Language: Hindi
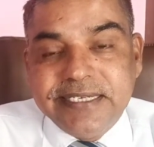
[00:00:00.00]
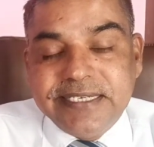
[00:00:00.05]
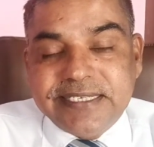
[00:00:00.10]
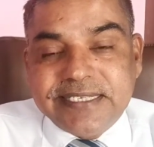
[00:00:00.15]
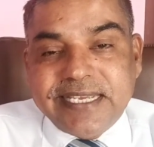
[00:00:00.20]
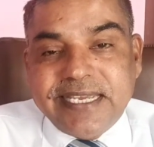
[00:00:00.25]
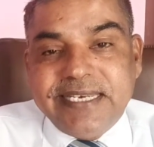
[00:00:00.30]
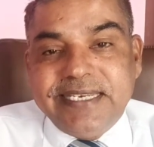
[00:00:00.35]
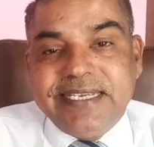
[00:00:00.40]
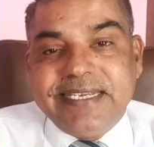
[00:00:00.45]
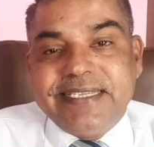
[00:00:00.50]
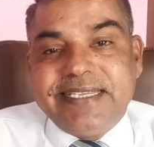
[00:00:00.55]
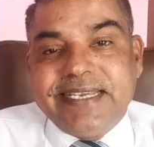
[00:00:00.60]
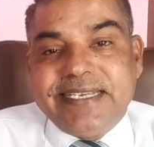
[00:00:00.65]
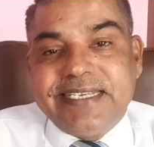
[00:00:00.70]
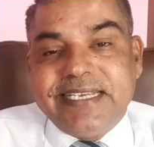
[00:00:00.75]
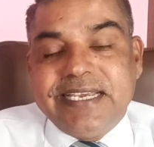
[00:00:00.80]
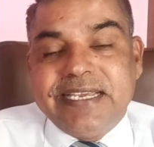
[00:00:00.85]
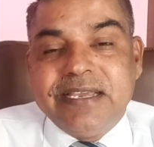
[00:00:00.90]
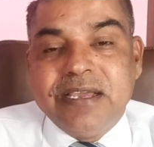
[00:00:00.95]
इसके लिए
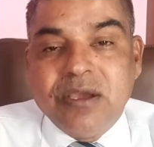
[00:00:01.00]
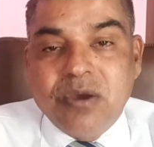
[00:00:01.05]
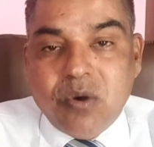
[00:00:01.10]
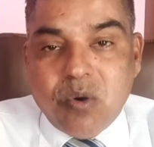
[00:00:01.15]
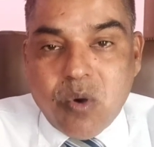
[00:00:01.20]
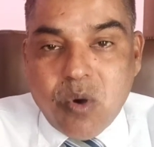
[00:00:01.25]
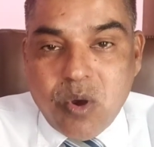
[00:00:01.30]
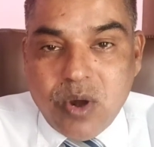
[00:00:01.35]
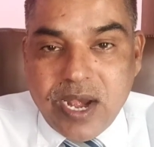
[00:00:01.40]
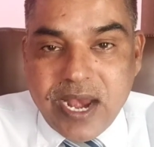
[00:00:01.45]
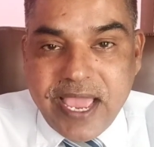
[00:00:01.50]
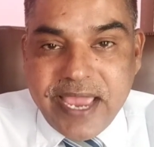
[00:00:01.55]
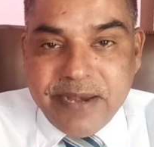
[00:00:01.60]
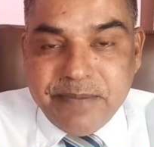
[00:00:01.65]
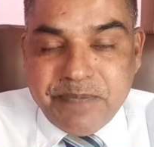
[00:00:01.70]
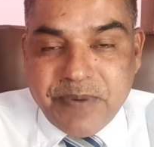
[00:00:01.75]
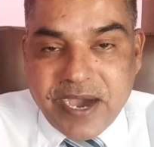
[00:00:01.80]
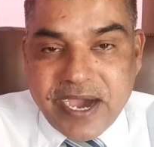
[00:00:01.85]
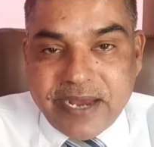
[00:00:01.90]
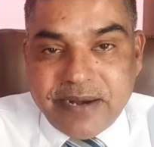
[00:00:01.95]
देखिए
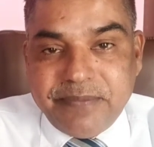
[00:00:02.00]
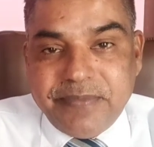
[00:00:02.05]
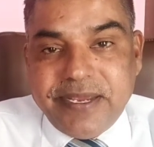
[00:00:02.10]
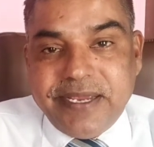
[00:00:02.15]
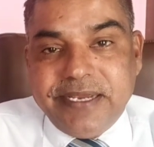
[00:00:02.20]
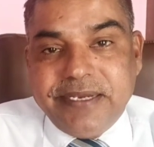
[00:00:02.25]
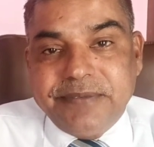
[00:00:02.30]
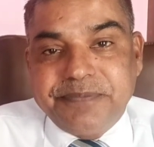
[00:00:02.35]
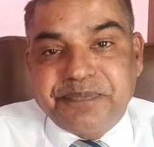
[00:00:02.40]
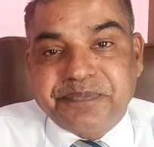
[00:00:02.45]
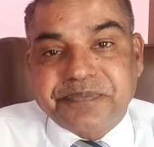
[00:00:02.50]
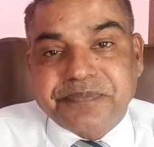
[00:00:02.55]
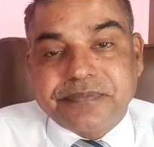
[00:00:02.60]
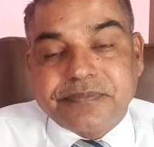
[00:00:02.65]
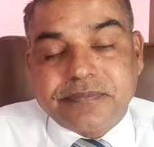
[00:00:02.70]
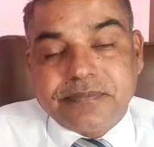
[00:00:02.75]
ऑनलाइन फार्म है